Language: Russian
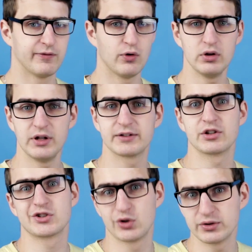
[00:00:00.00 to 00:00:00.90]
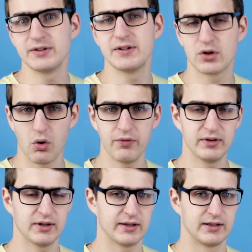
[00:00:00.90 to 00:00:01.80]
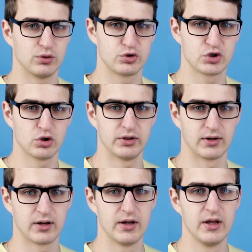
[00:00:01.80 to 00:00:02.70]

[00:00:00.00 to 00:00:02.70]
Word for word: волны это что-то диковинное для ученых.